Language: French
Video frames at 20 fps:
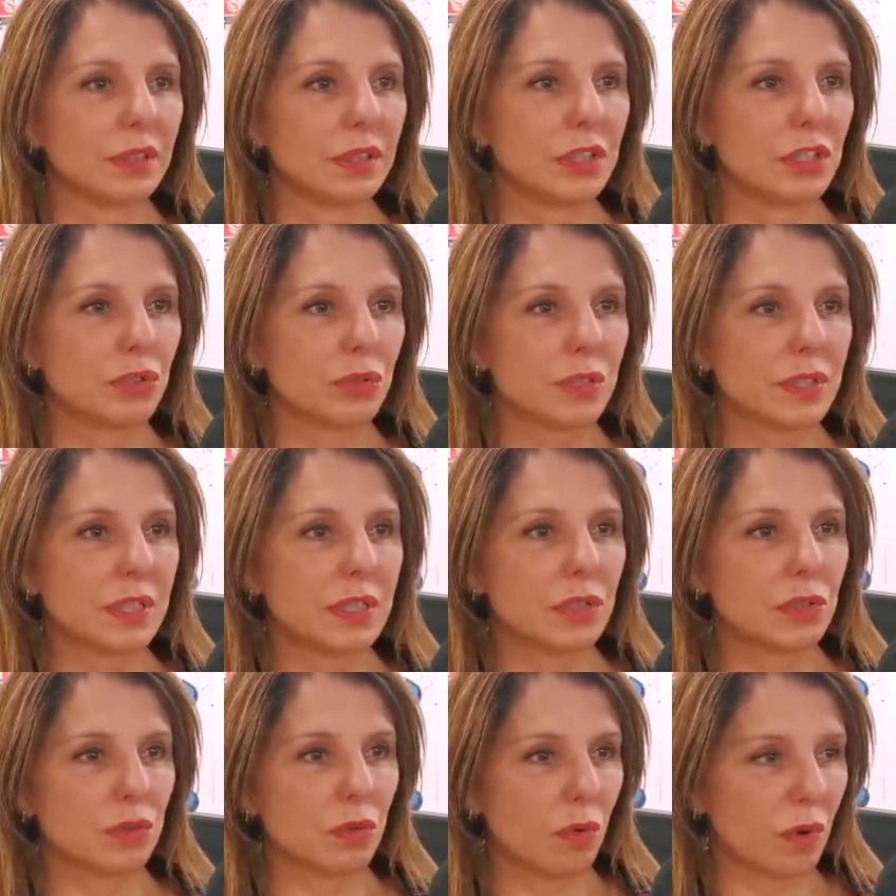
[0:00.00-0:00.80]
Euh, les choses
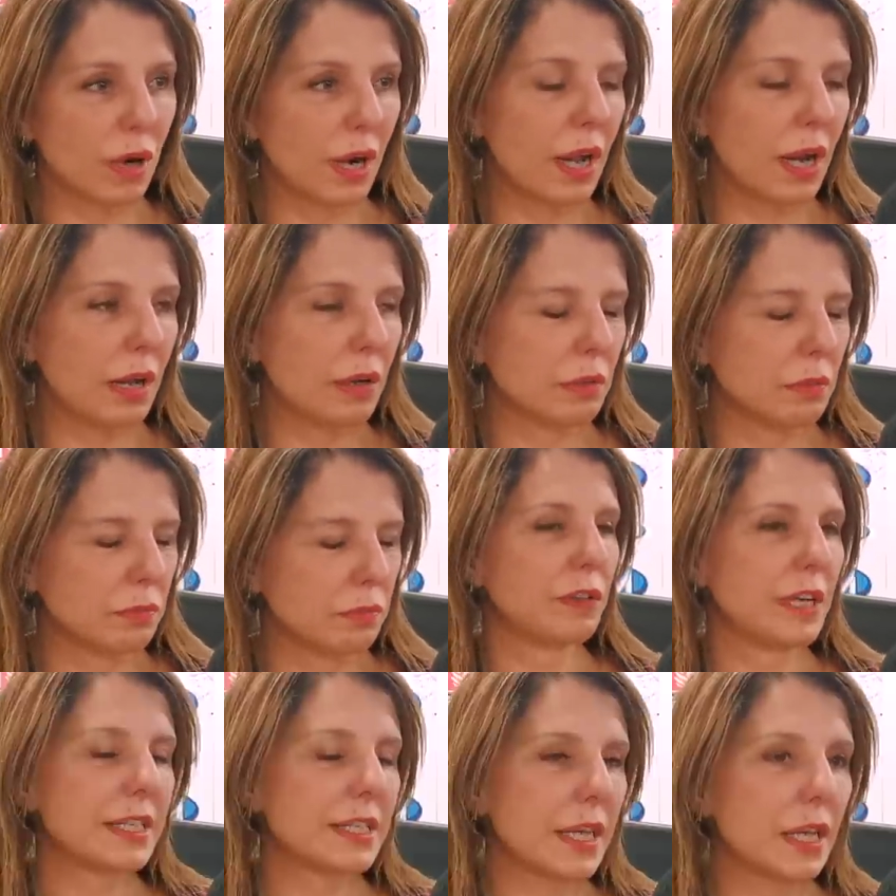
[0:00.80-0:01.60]
qui sont là,
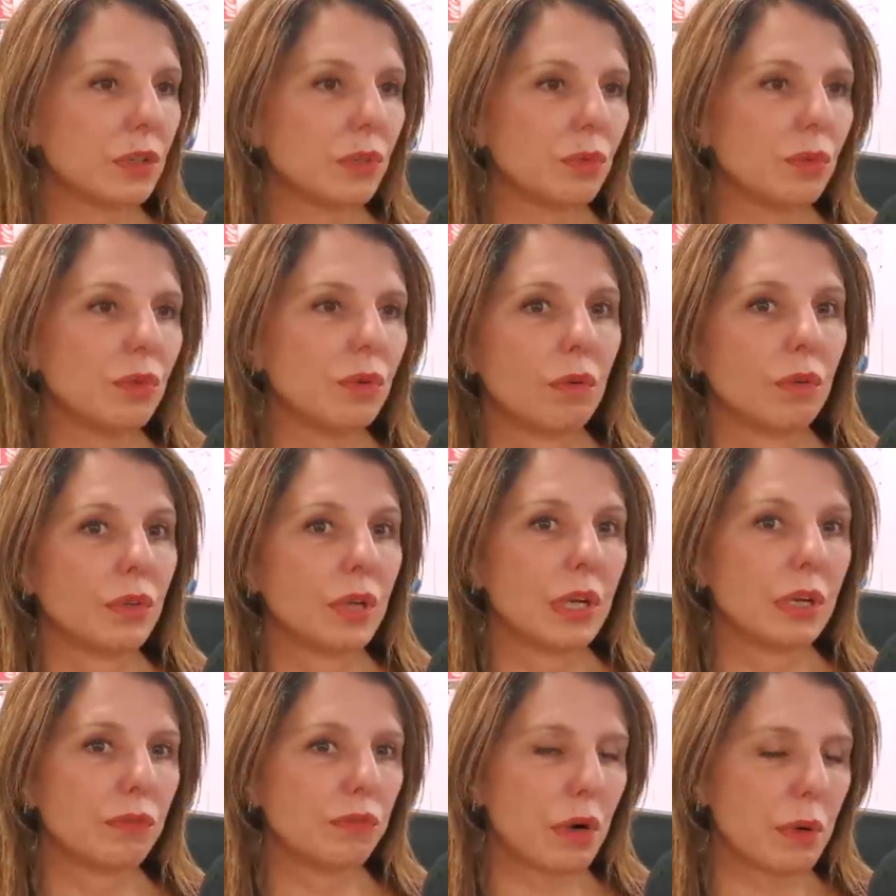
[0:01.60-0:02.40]
face à nous, on
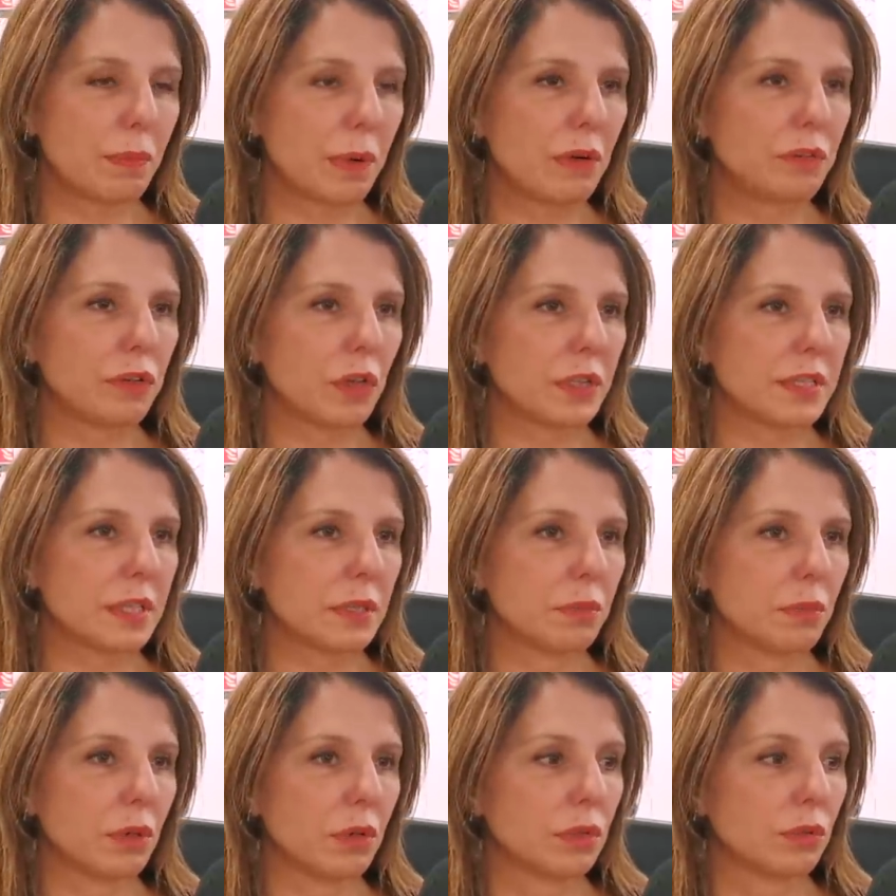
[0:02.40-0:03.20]
ne les voit pas
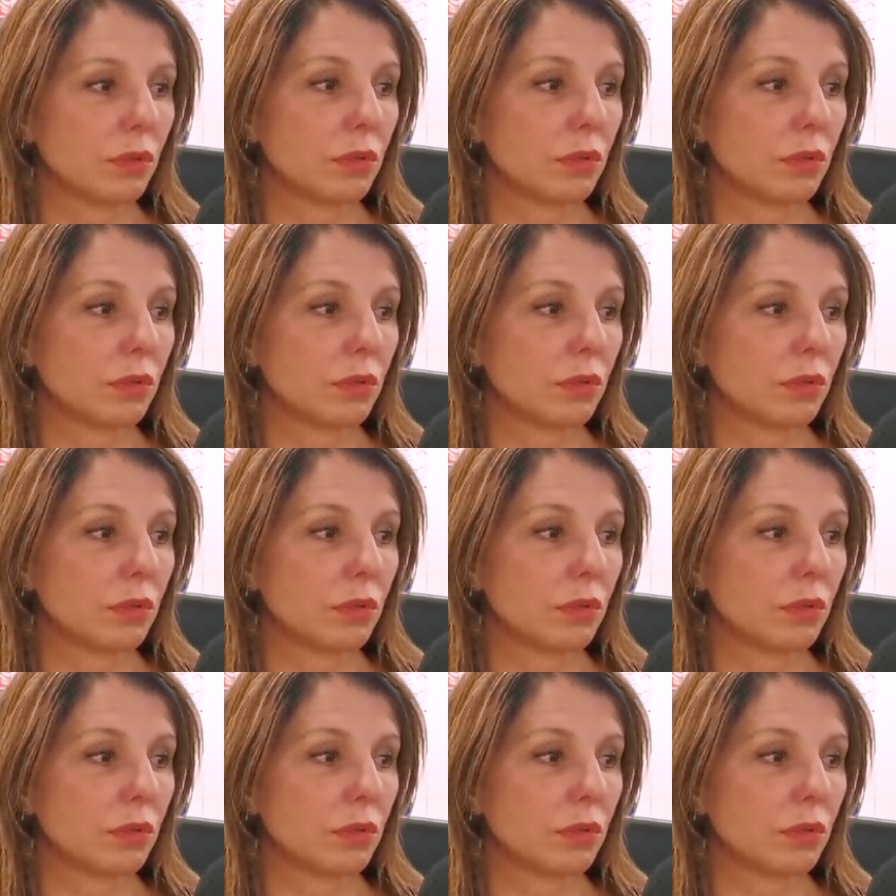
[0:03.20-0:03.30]
forcément.